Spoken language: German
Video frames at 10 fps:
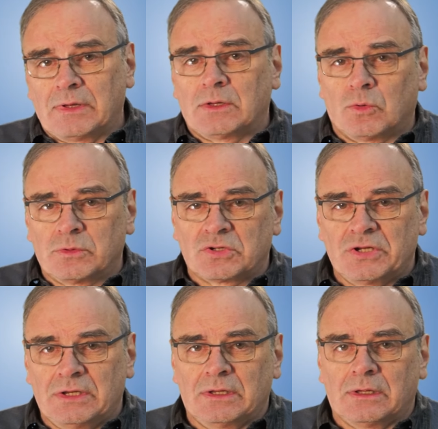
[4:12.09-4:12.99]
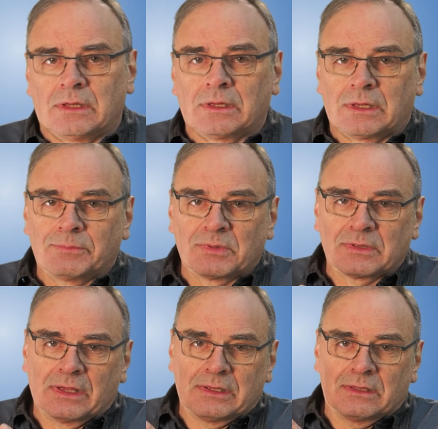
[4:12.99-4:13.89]
welche Unterschiede gibt es
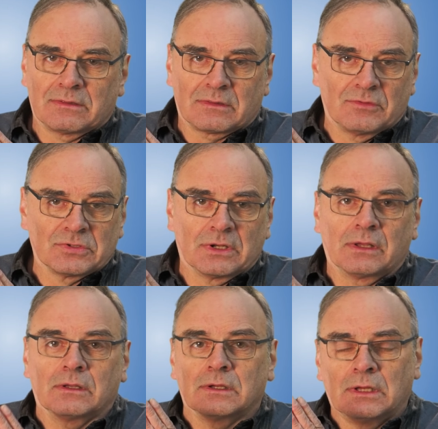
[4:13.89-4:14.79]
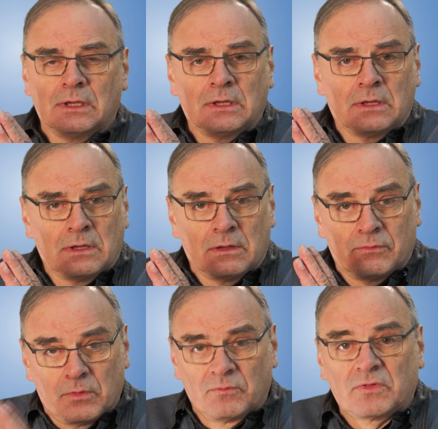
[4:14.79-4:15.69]
eigentlich jetzt zwischen einer
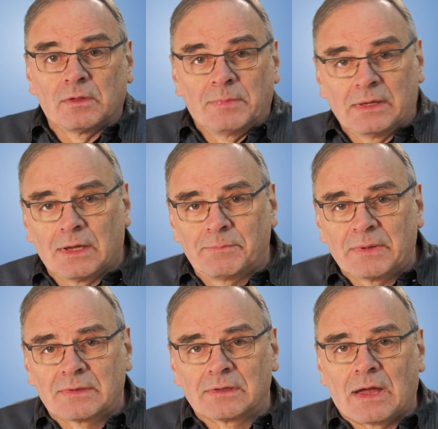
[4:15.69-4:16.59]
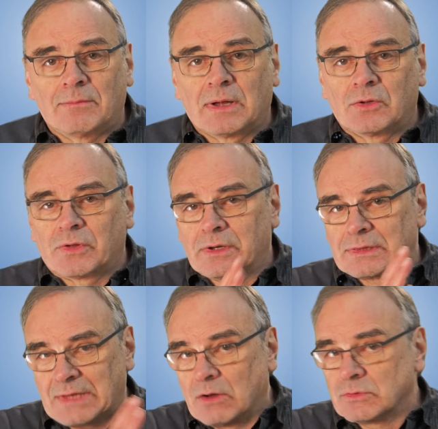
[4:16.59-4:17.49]
50 Megapixel Kamera und einer
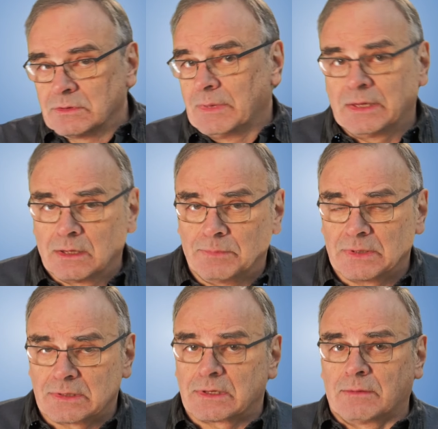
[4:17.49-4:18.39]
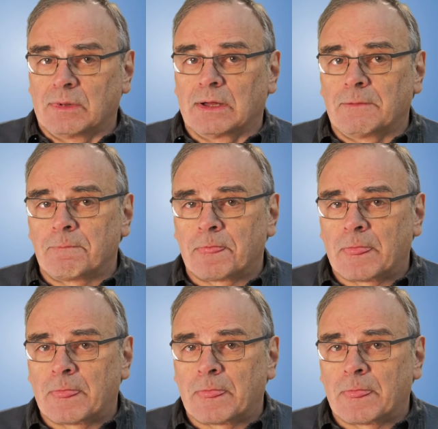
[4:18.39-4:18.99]
1000 Megapixel Kamera.